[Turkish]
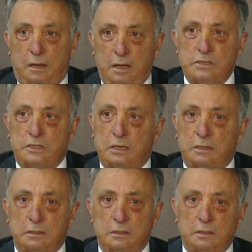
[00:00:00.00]
Ancak
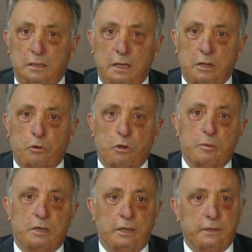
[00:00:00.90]

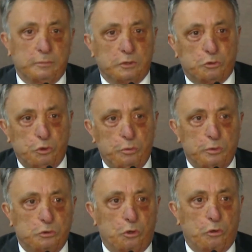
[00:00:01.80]
ekonomik anlamda
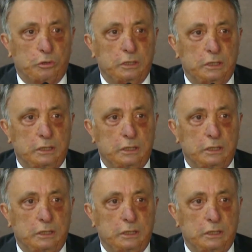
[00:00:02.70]
kulübü doğru